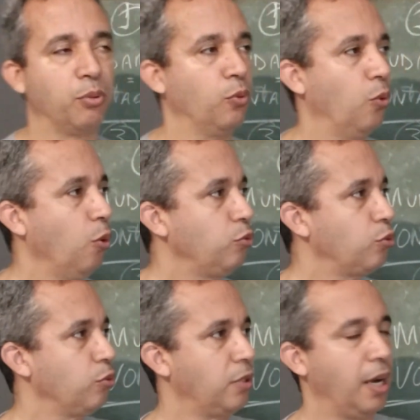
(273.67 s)
para um
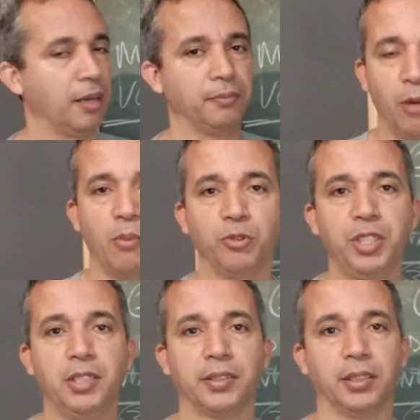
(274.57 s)
outro lugar, é uma
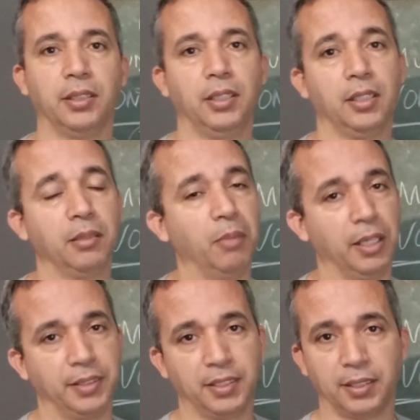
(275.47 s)
mudança,
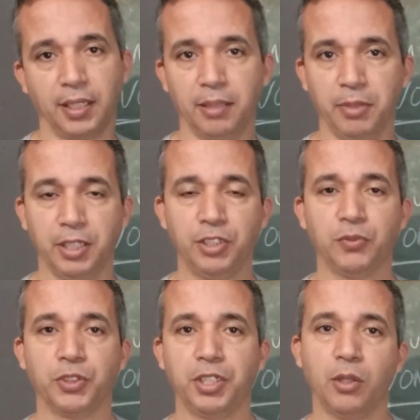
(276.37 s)
mas
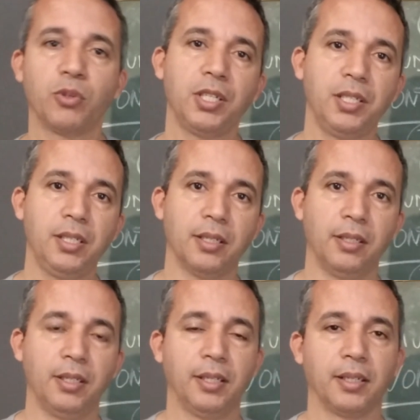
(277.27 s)
necessariamente você não
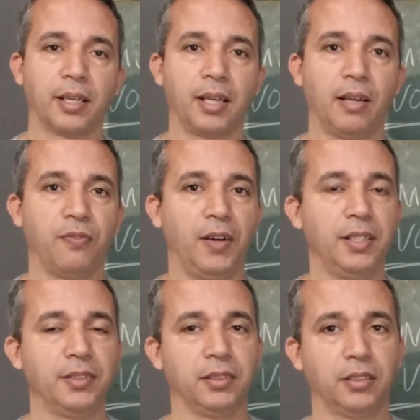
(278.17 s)
queria naquela
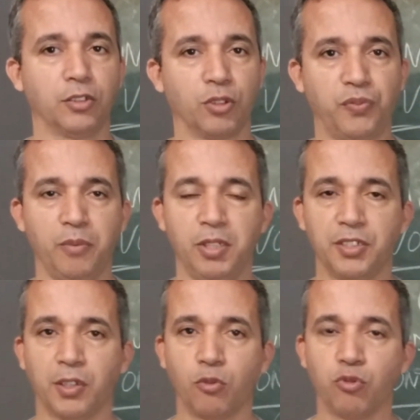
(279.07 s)
fase que a sua
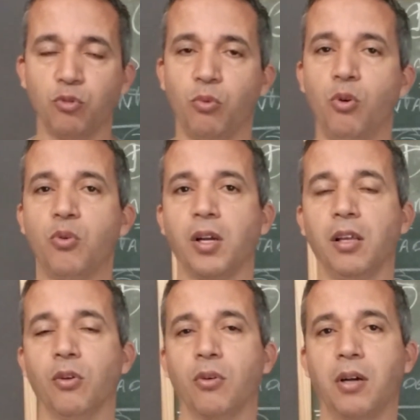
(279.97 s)
família se acostumou com
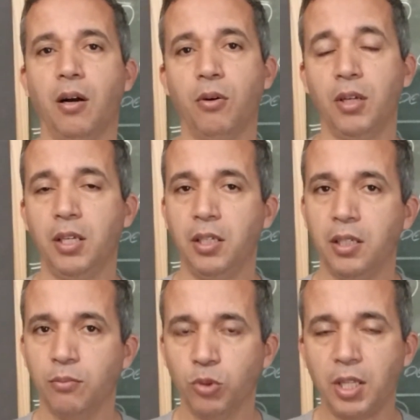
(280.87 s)
aquele local,
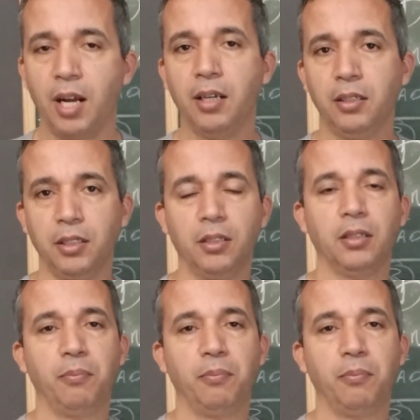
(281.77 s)
mudar